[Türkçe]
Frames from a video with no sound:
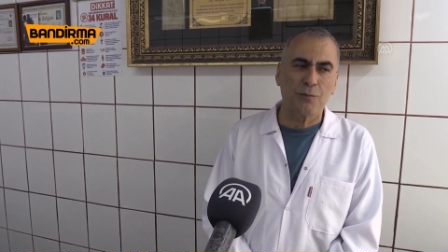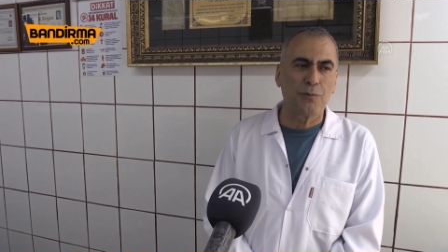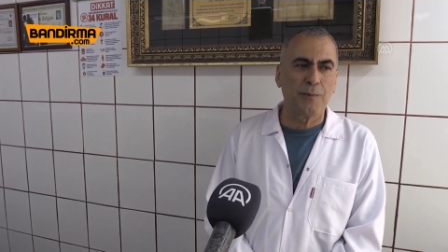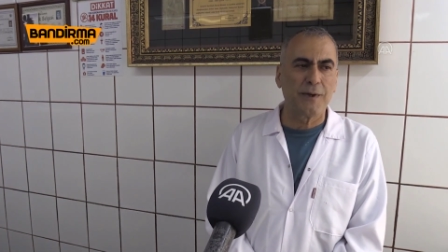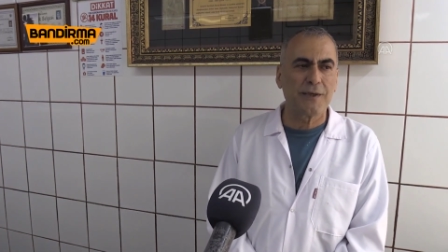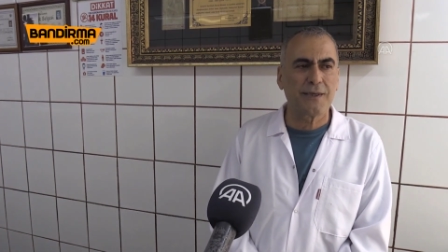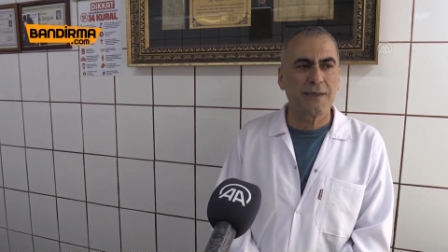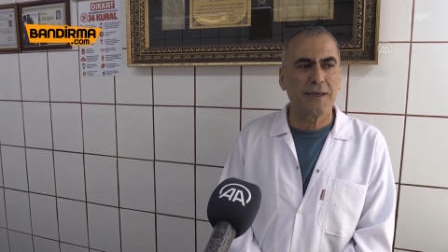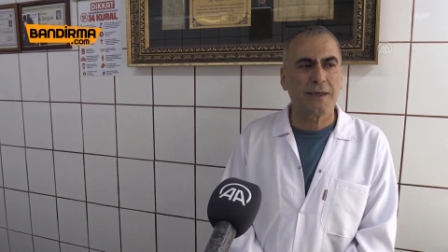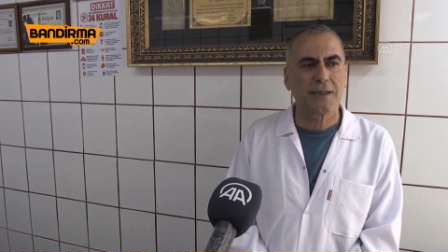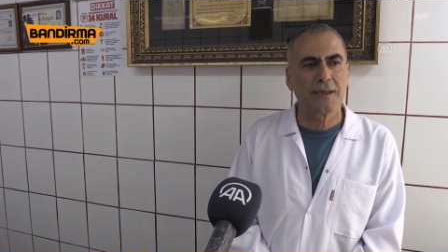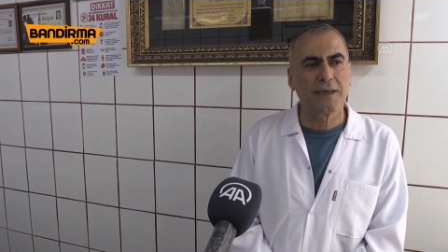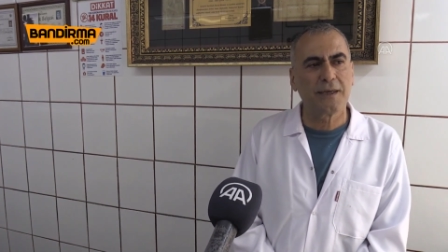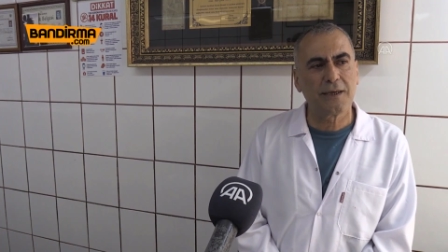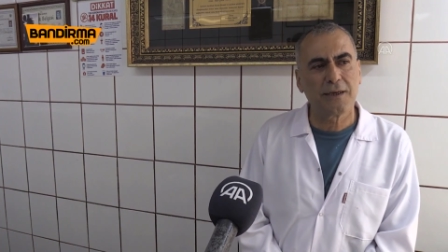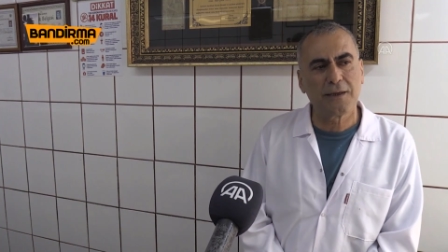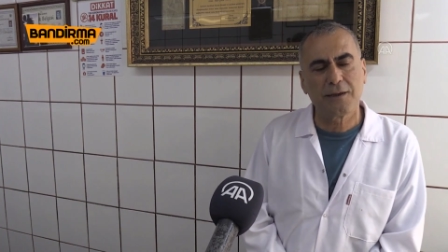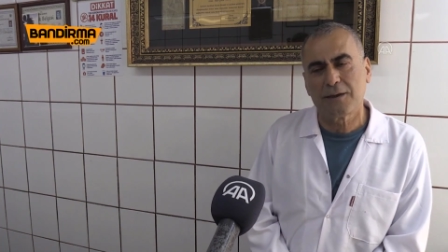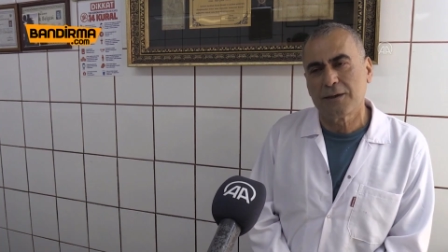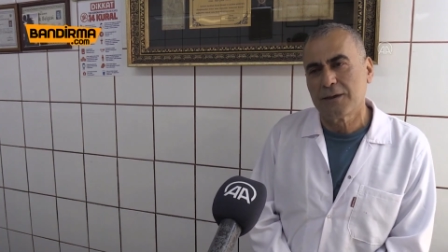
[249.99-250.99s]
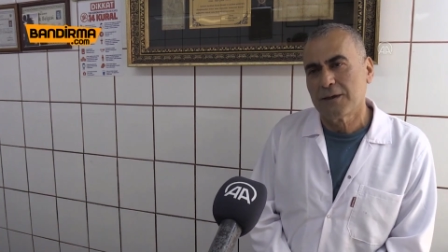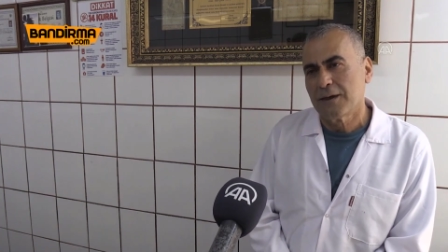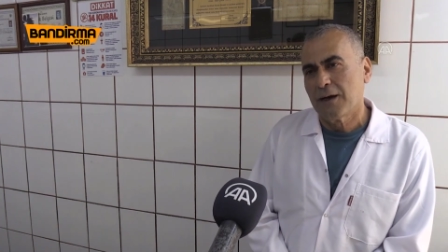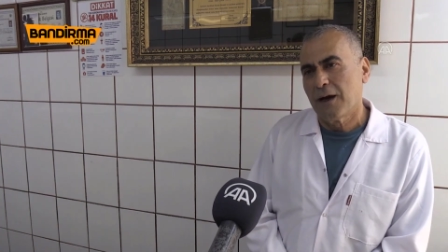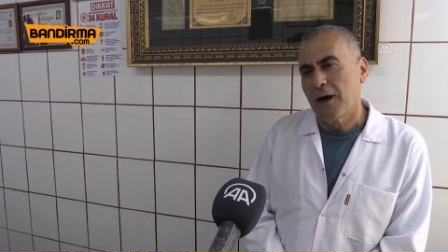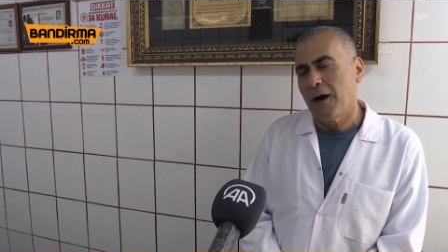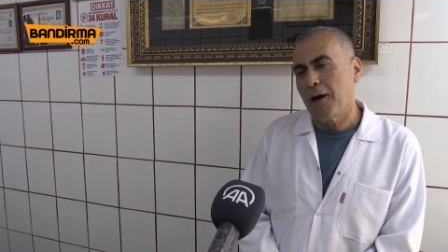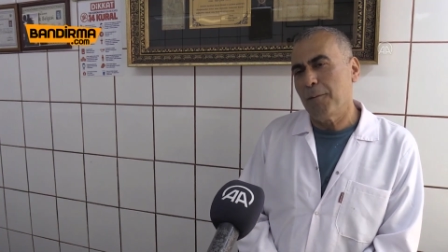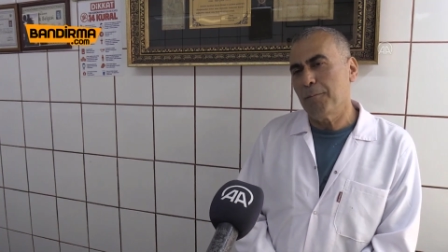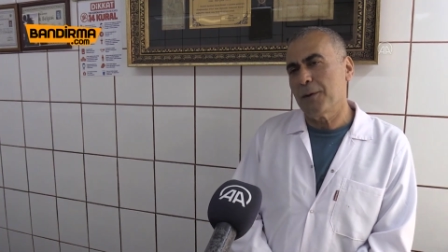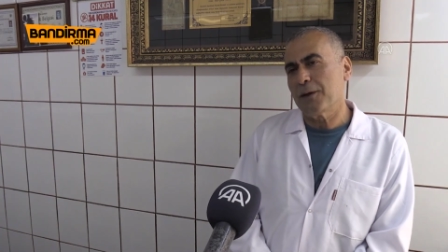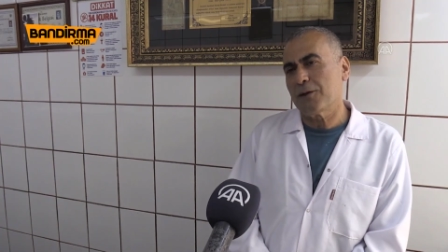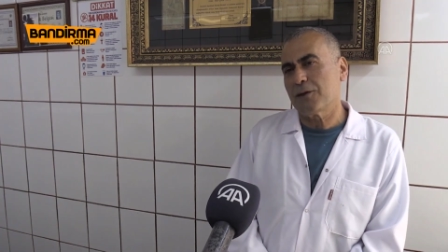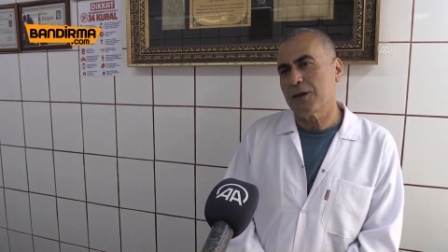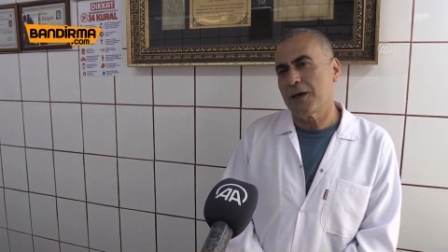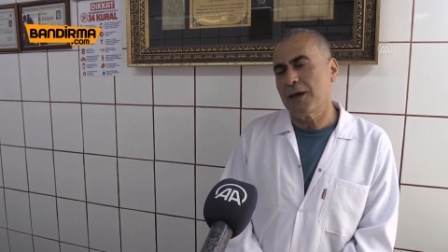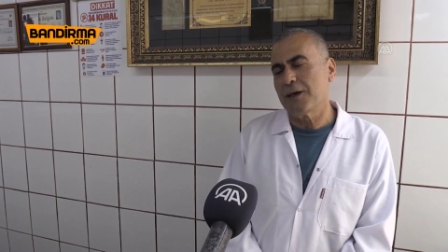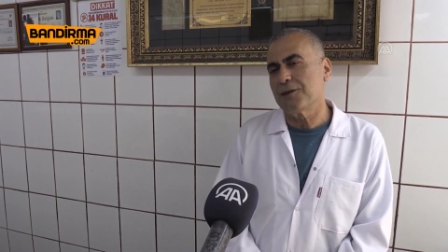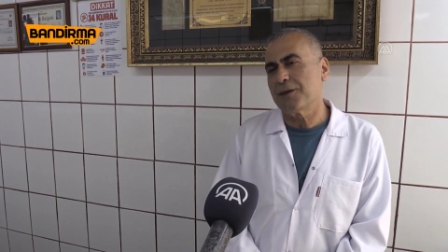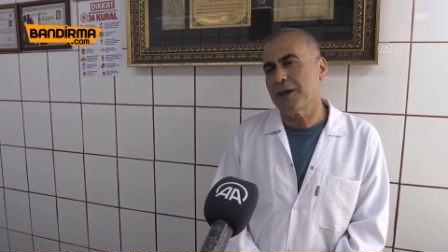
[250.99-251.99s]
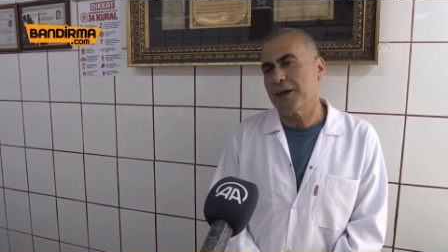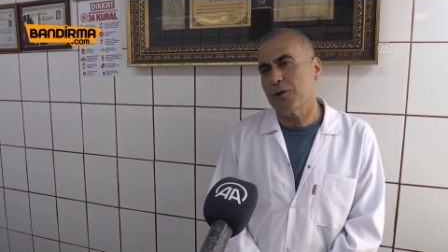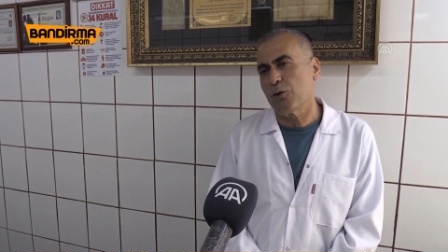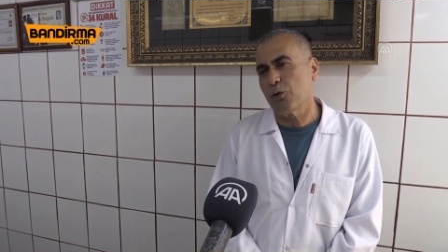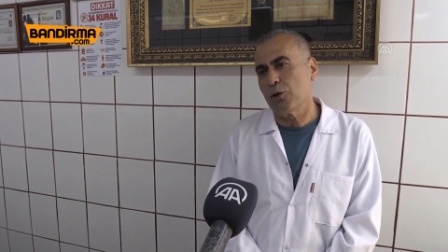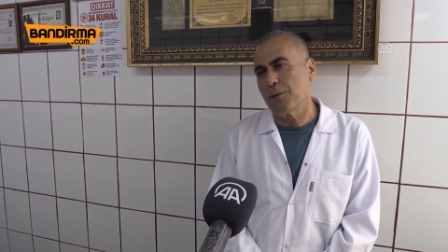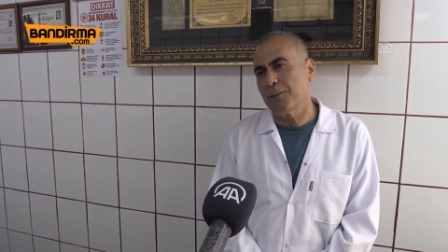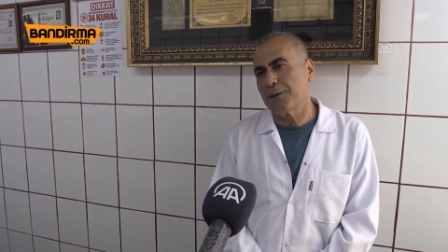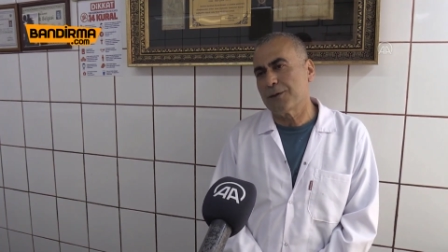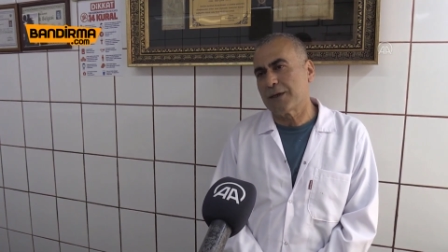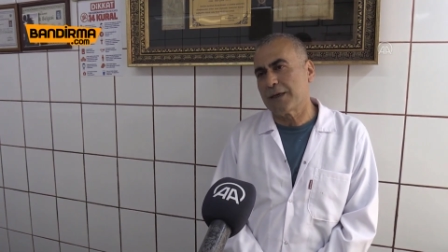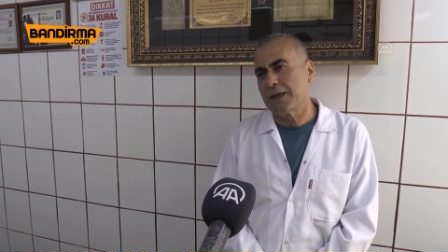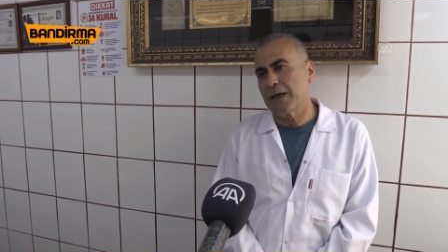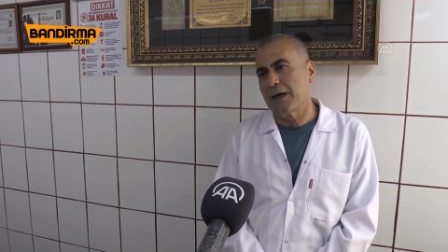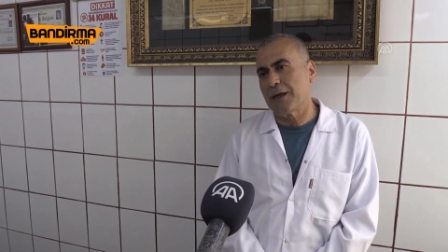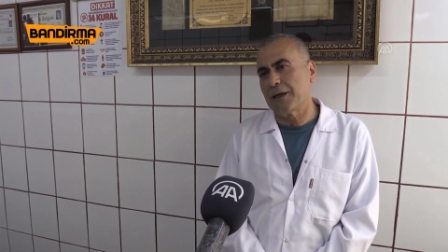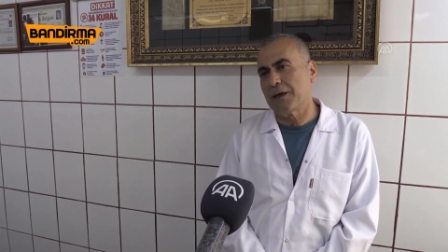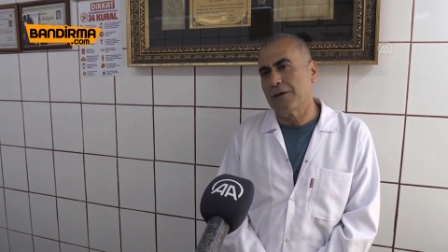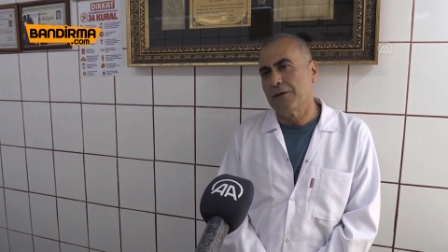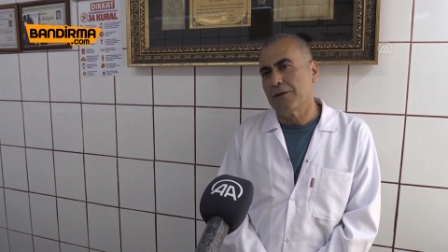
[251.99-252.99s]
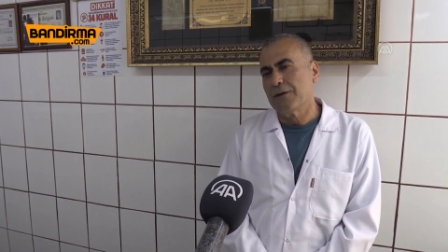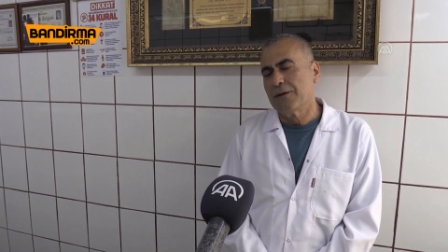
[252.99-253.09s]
bu meslekte ham maddeye entegre olamadık yani.